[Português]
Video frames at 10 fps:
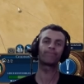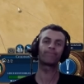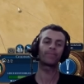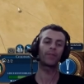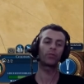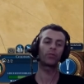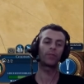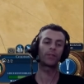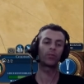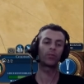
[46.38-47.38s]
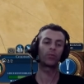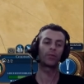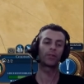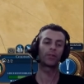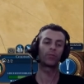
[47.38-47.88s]
Deixa eu ver se eu,
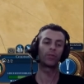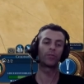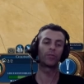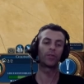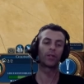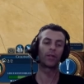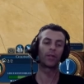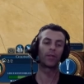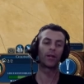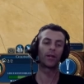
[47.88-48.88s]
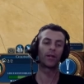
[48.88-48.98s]
se eu modifico aqui a minha